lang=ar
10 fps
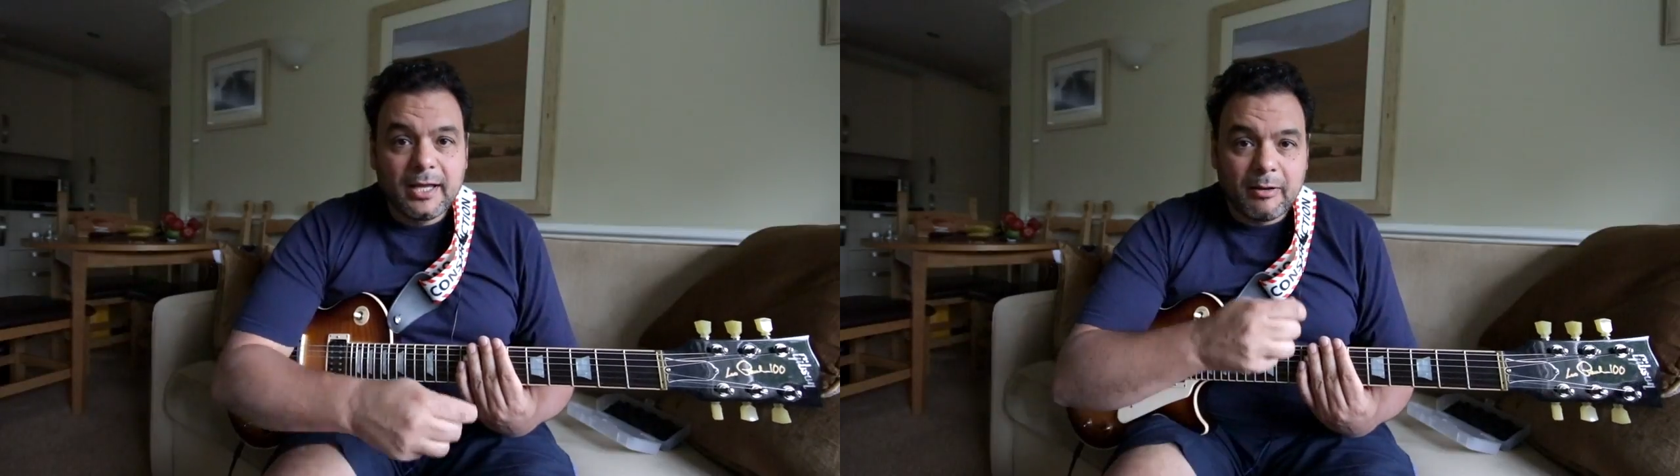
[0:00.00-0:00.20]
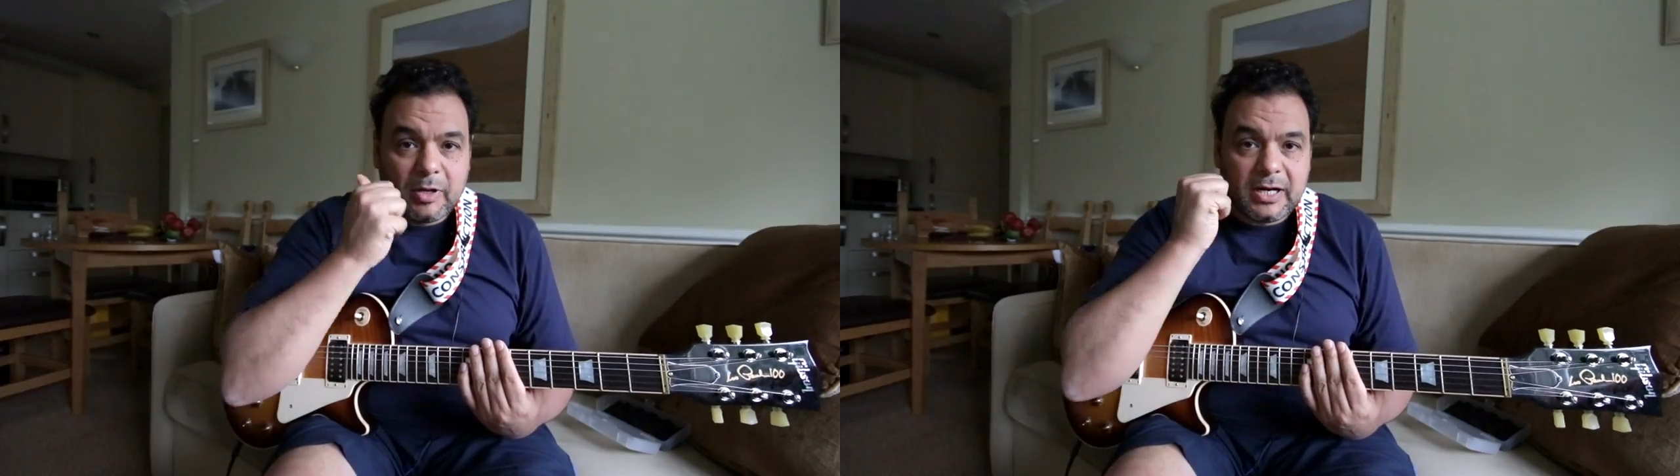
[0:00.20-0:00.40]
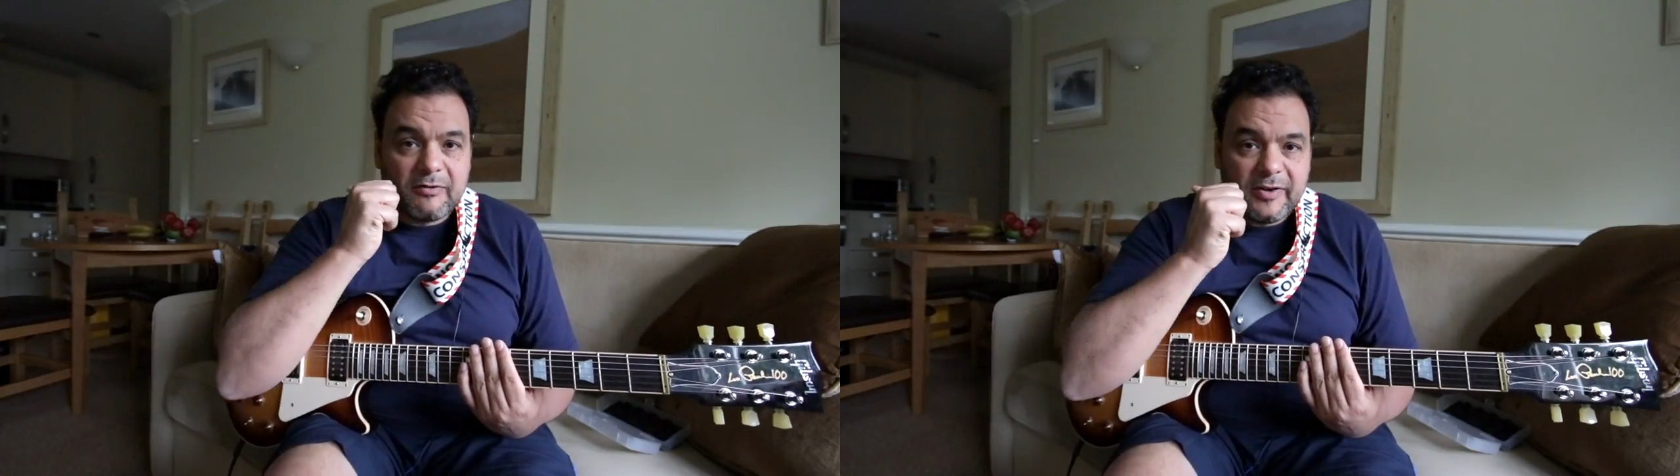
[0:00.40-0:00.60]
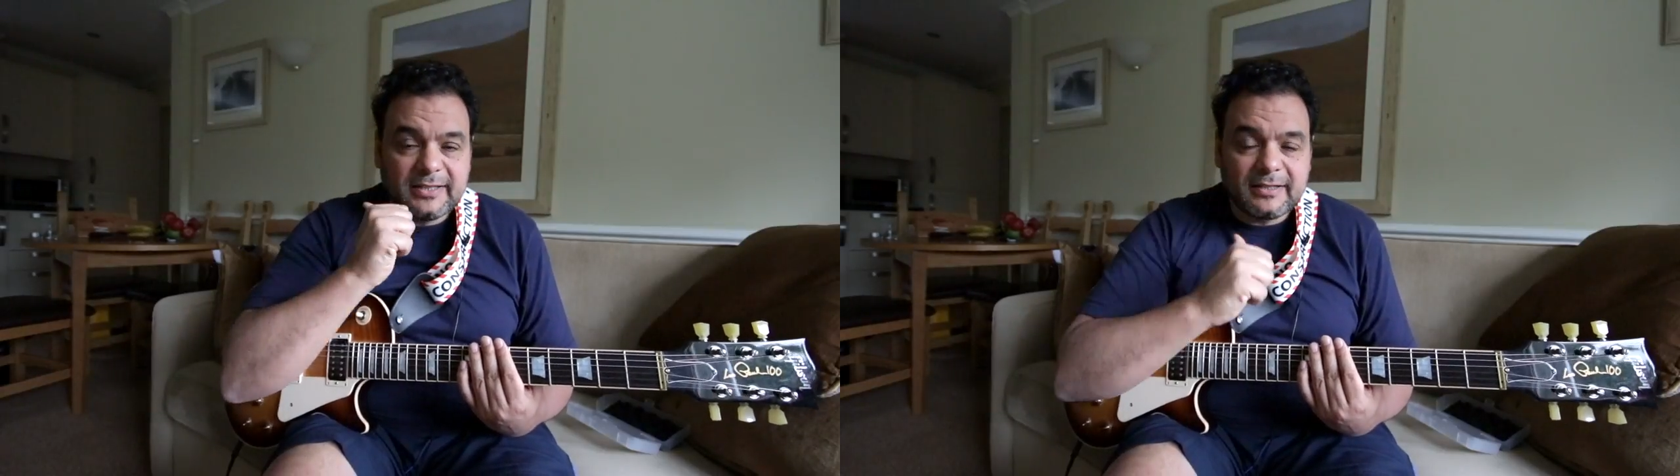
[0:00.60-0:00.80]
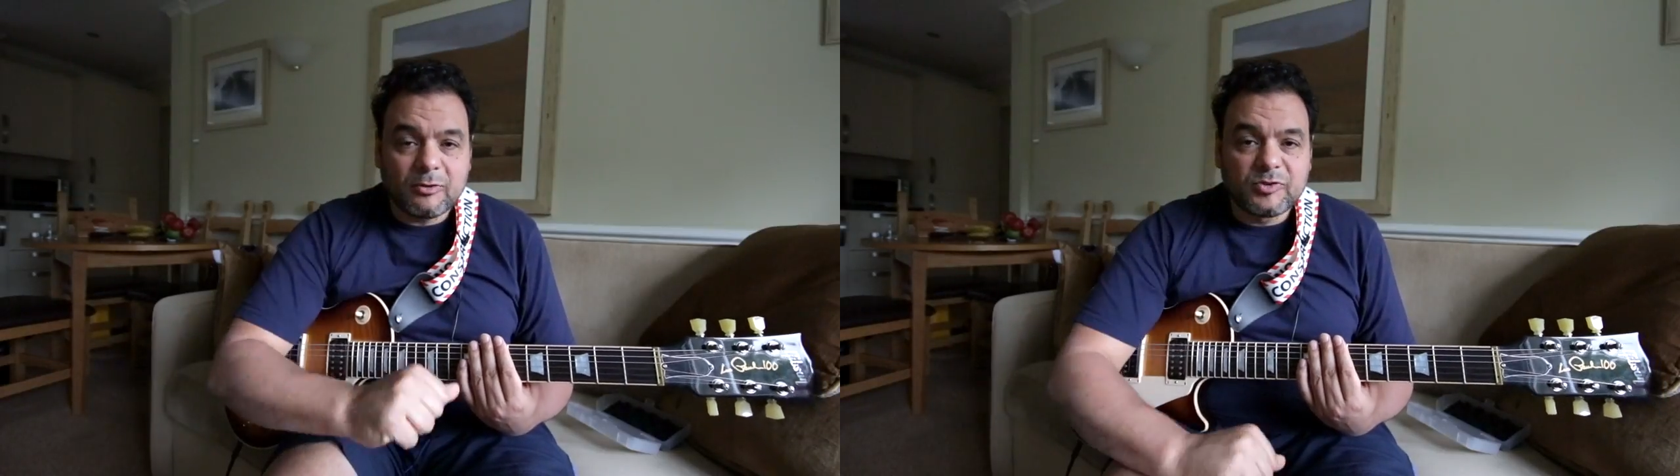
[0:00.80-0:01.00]
المرة اللي
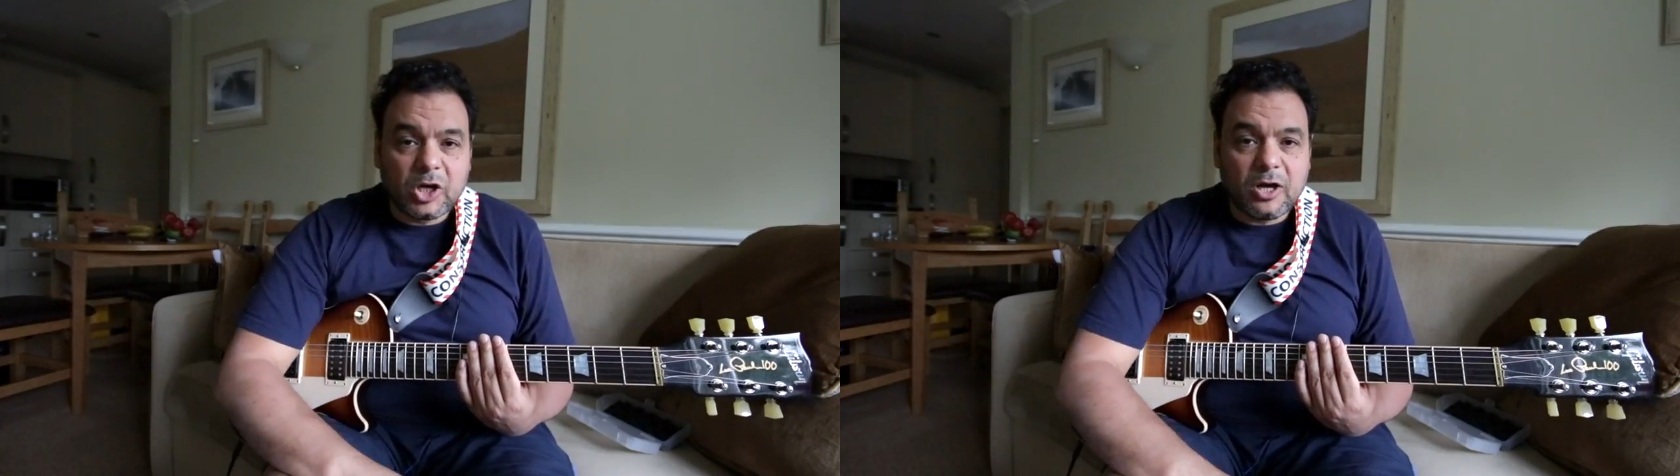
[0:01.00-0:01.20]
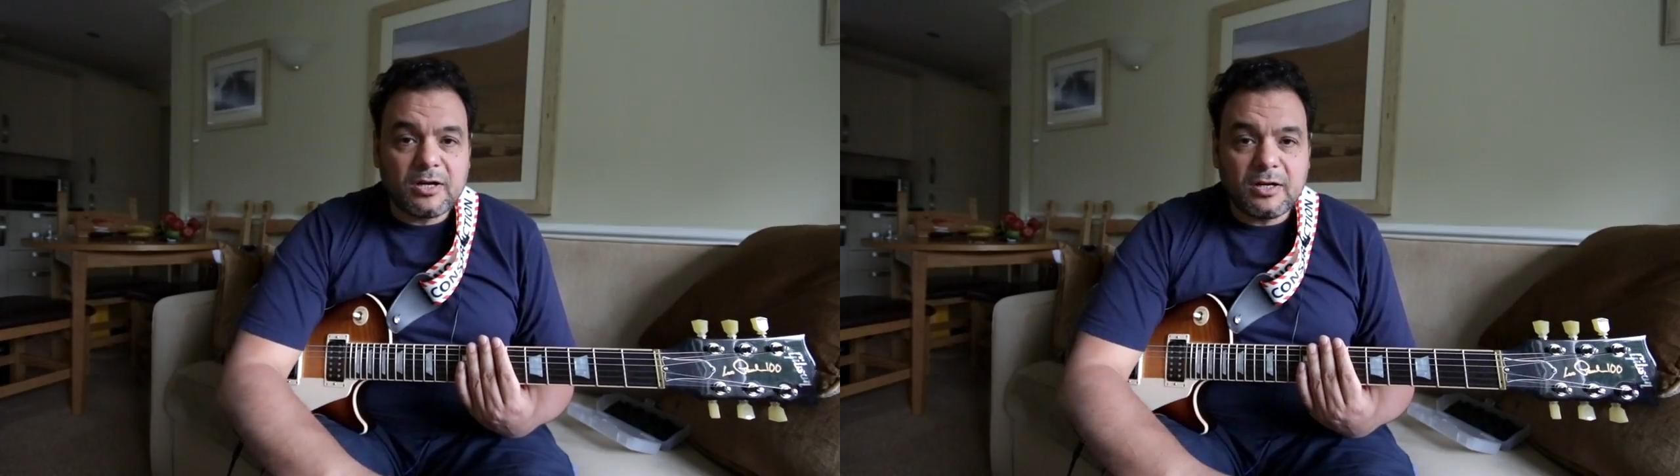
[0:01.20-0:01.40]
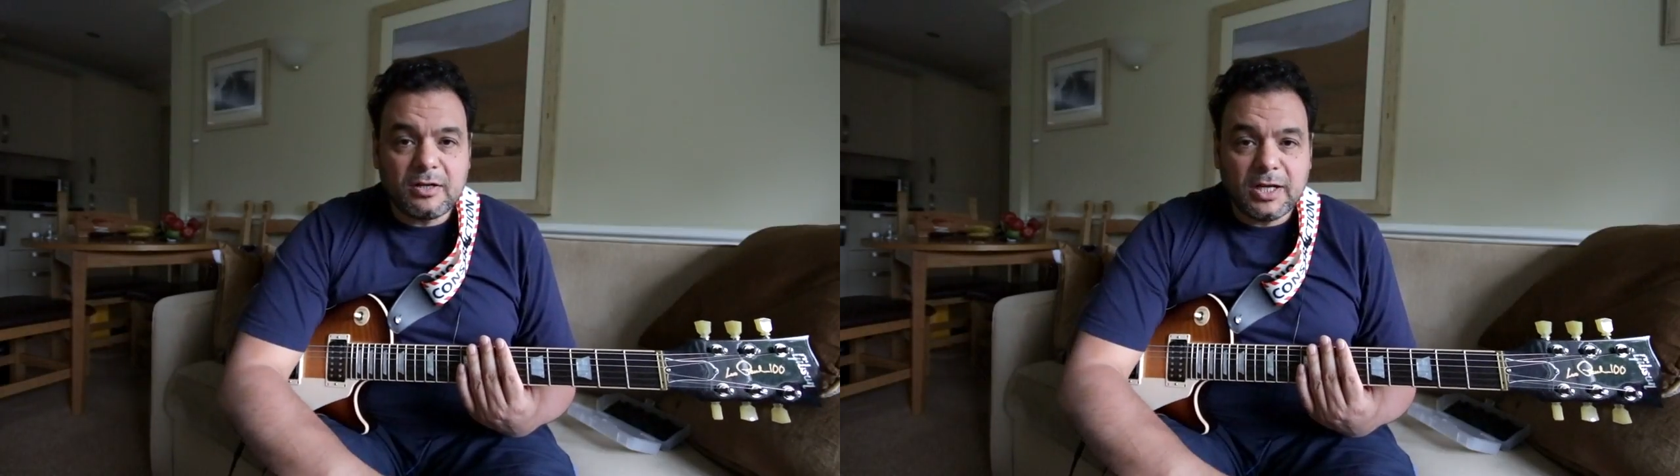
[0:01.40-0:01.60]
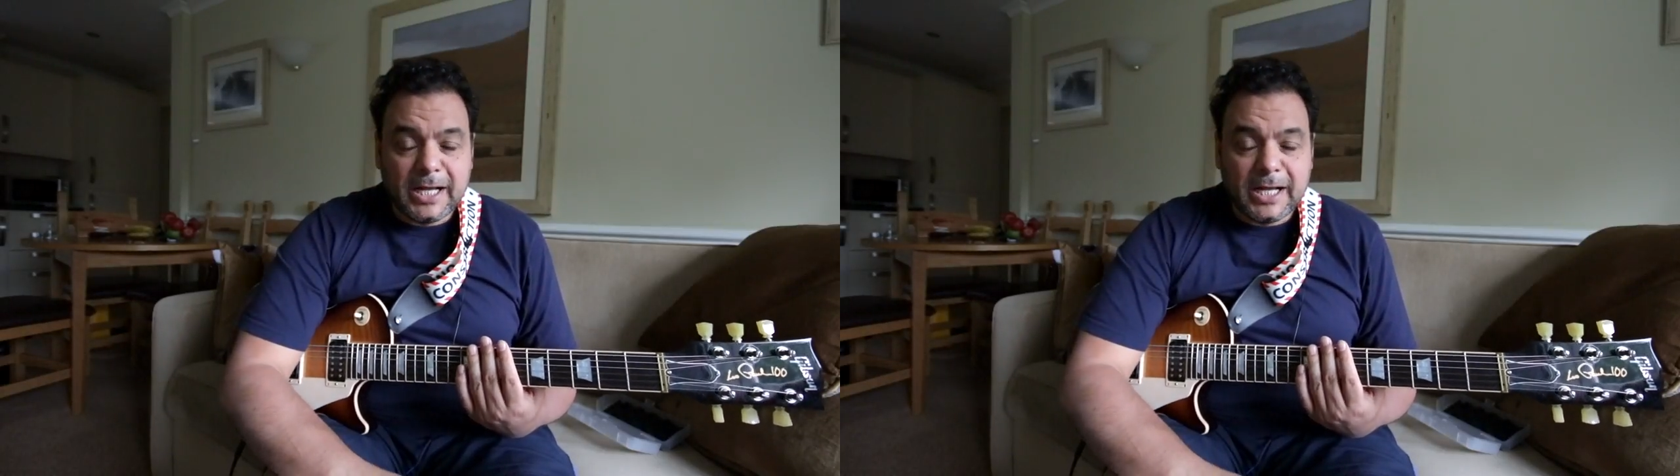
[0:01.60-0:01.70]
فاتت لو افتكرنا